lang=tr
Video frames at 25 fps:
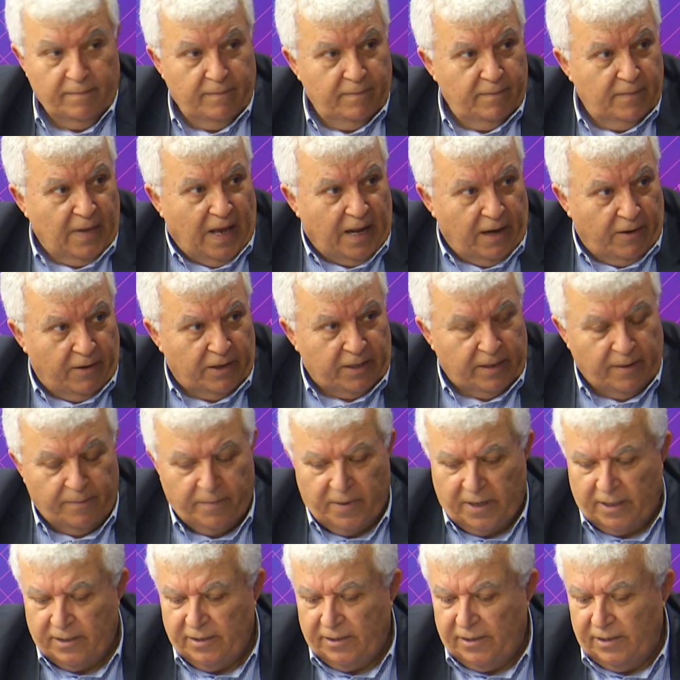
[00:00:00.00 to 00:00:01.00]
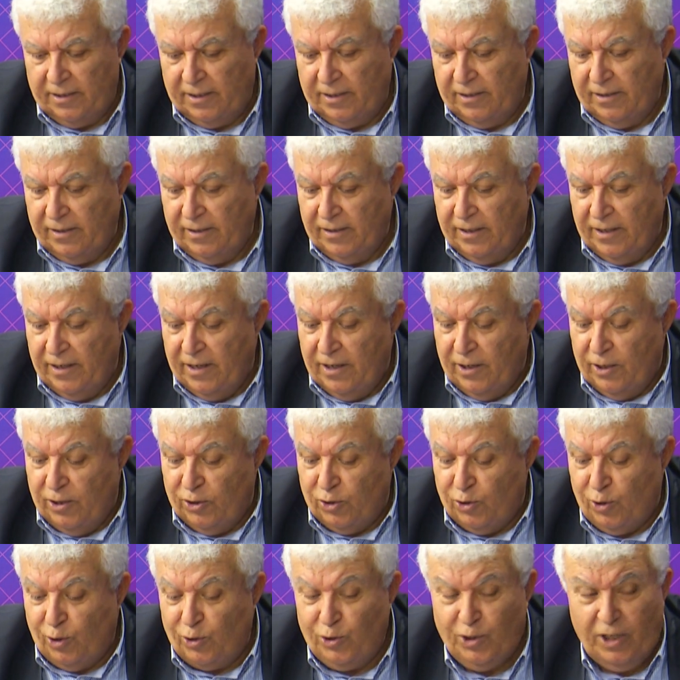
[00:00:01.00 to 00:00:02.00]
Anavatan Partisi.
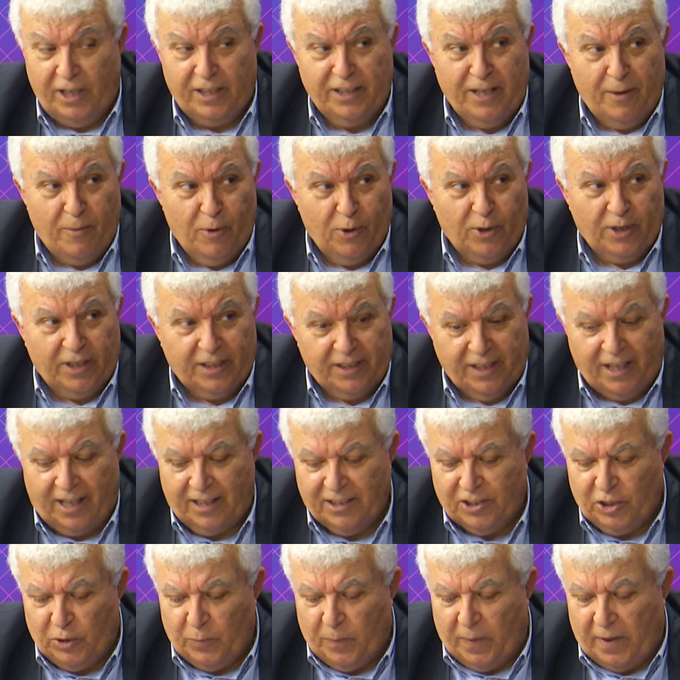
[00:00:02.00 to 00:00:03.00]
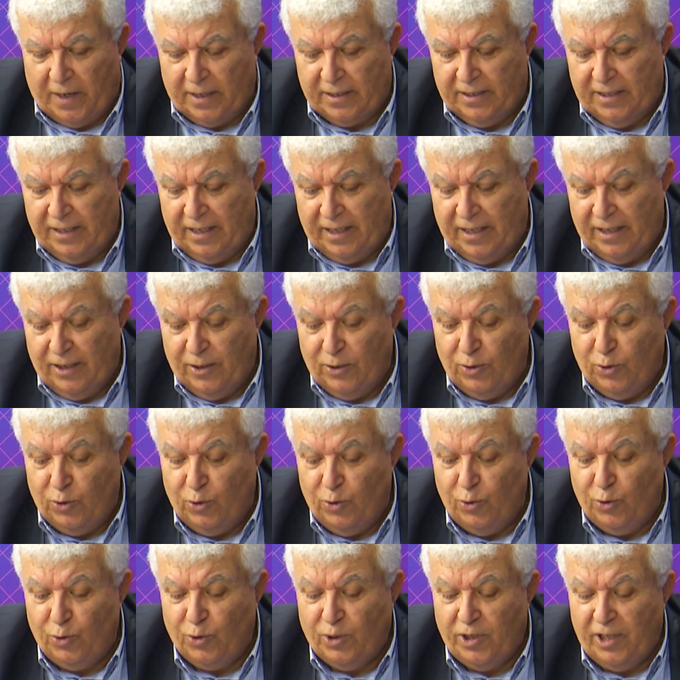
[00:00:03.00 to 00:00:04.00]
Sosyal Demokrat Halkçı Parti
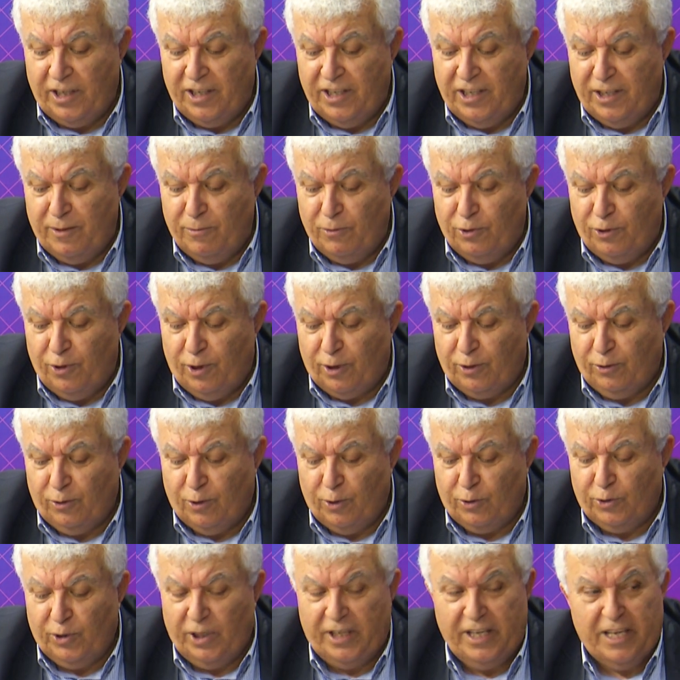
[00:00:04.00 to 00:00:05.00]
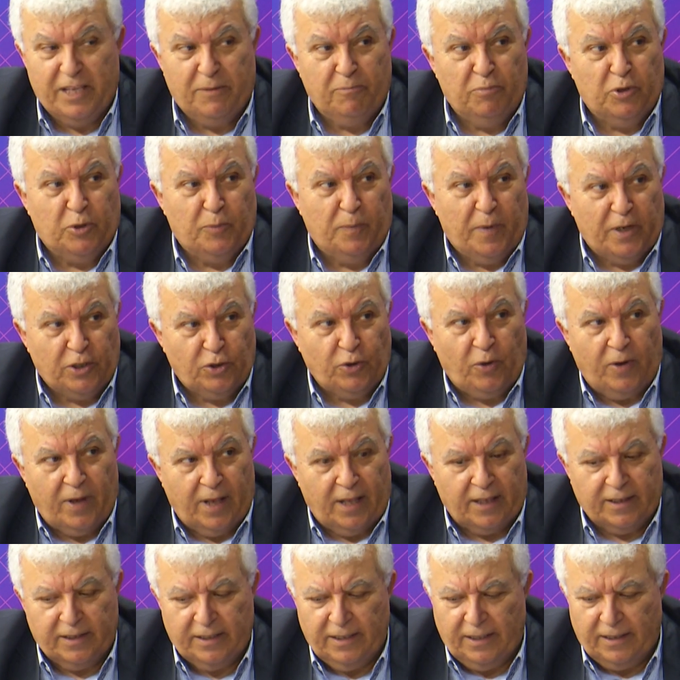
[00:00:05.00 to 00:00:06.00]
yüzde 24.75 oy
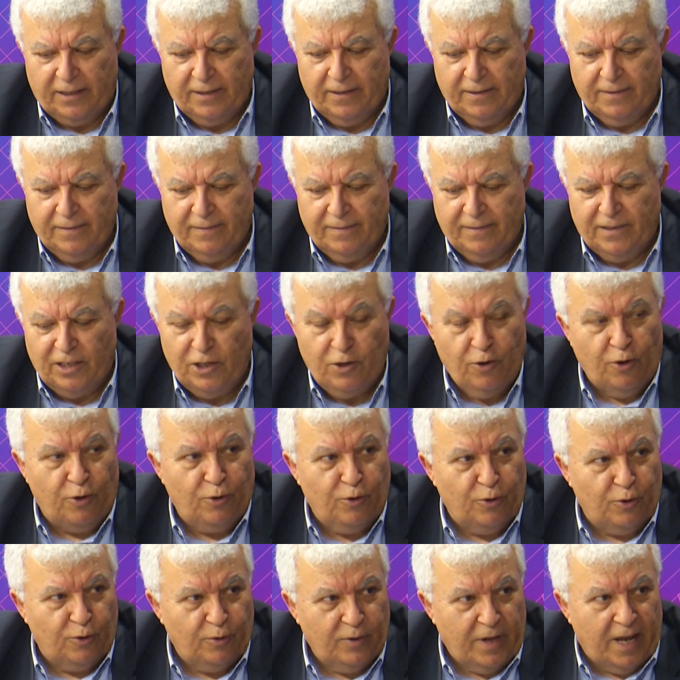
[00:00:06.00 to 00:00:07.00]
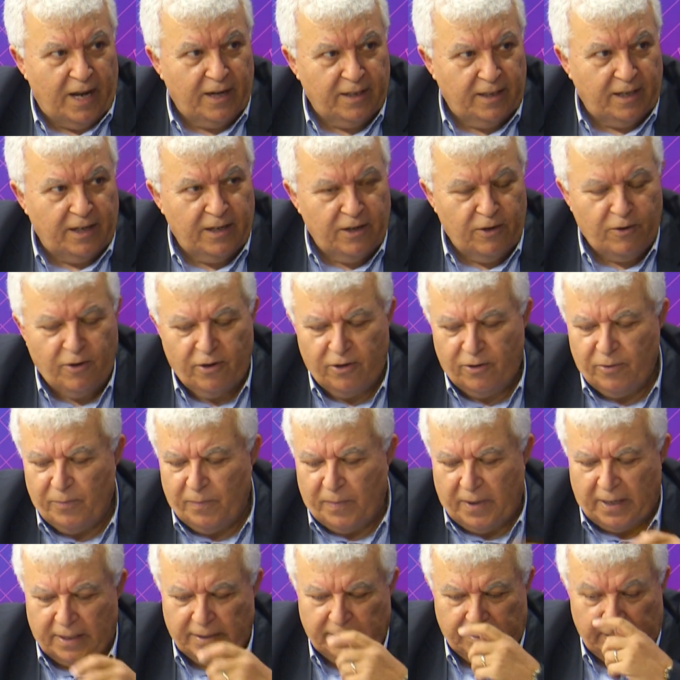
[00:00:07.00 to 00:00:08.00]
aldı. İnönü'nün, Erdal İnönü'nün
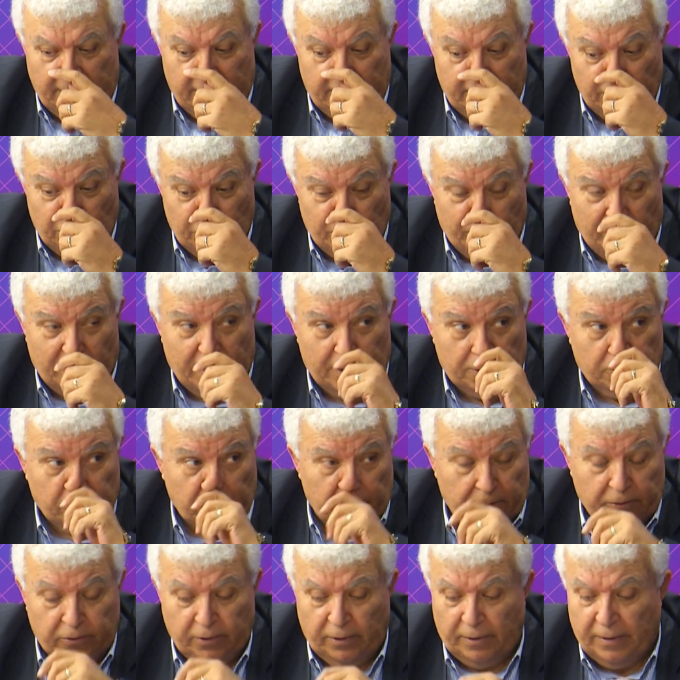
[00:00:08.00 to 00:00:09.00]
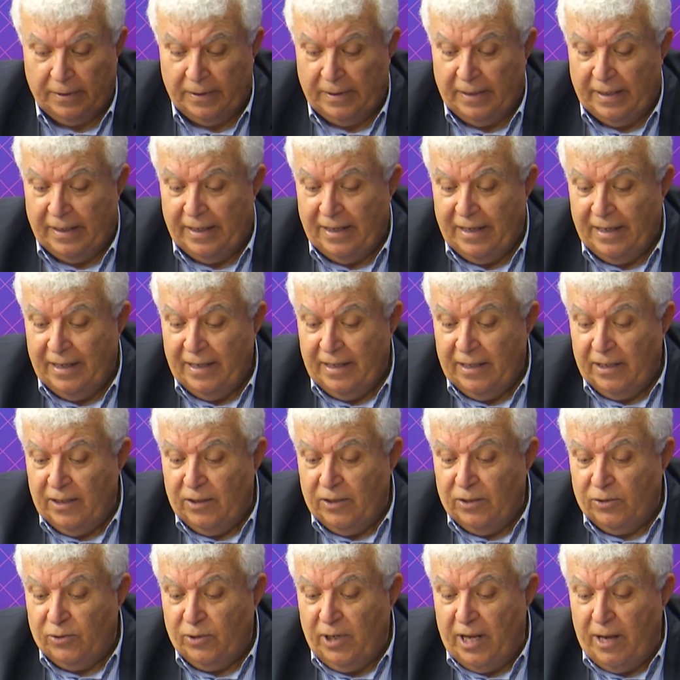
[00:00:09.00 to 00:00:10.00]
partisi. ikinci parti oldu.
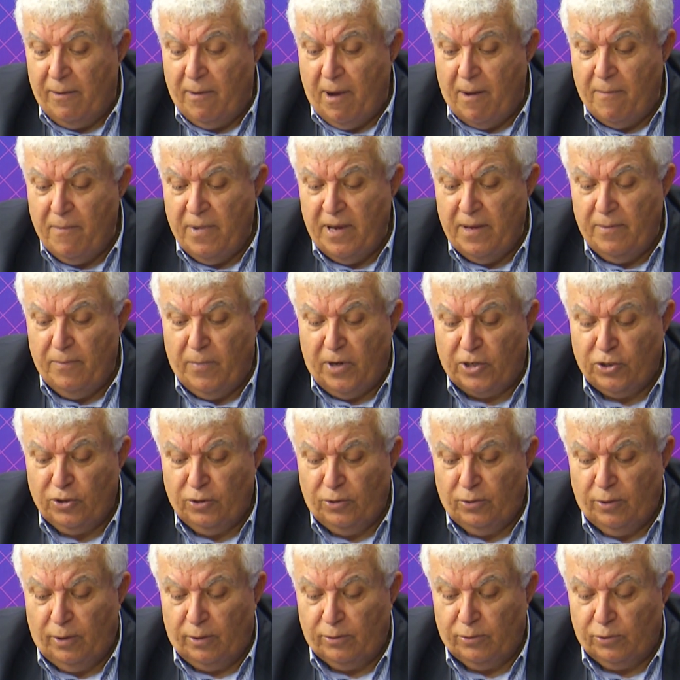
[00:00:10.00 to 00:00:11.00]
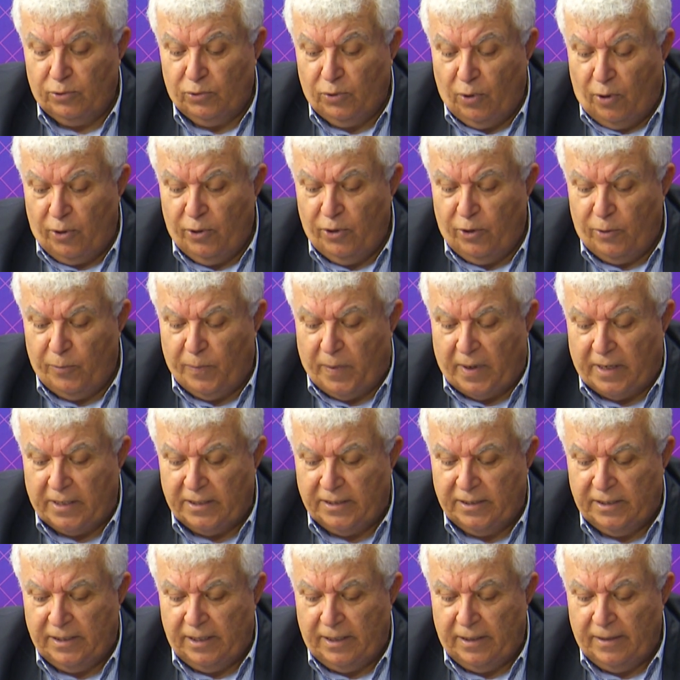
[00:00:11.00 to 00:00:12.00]
Süleyman Bey'in başında olduğu Doğru Yol
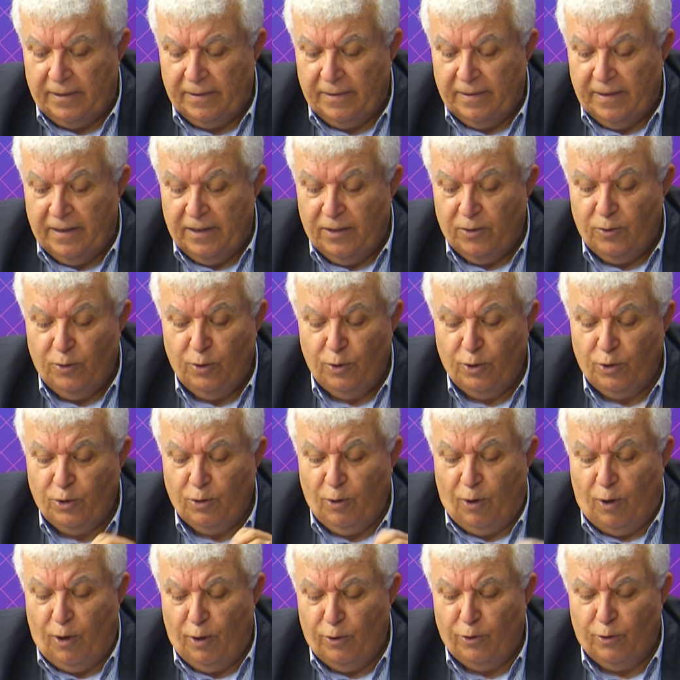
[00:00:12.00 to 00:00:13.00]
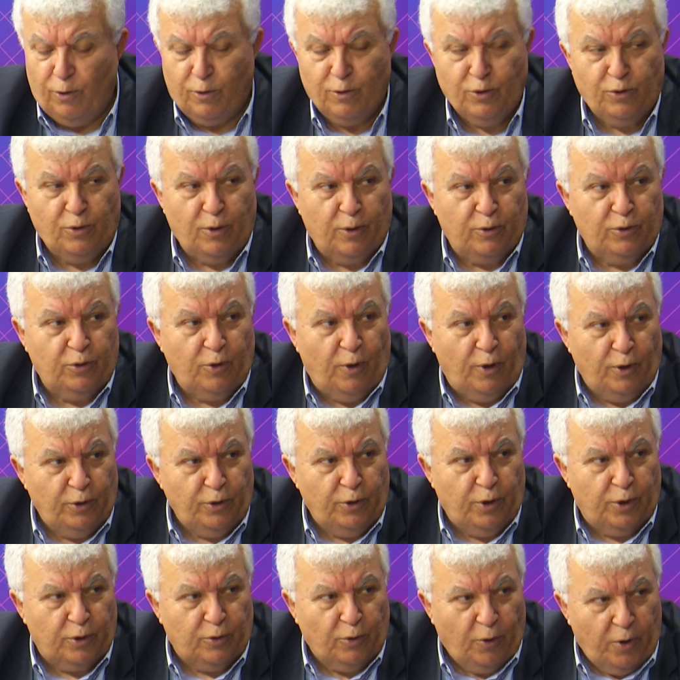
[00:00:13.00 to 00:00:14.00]
Partisi
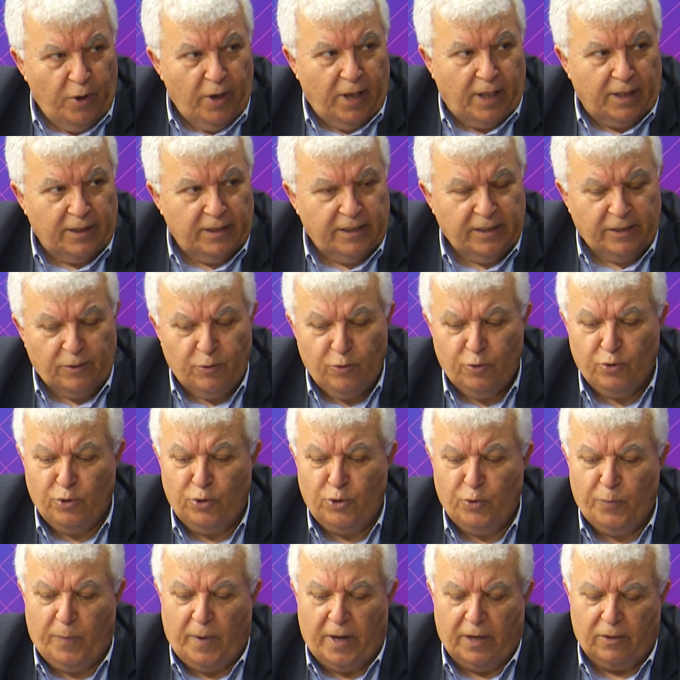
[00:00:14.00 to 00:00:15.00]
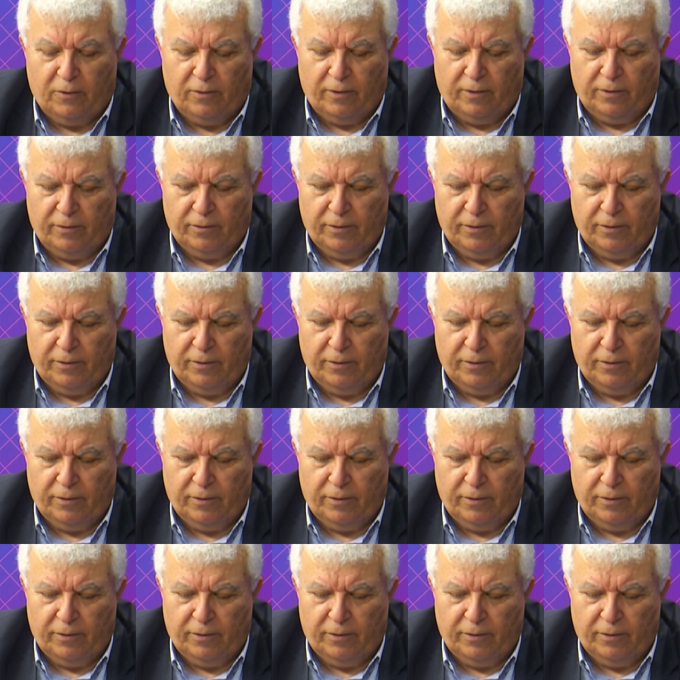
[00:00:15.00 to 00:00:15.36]
%19.14 oy aldı. Üçüncü parti oldu.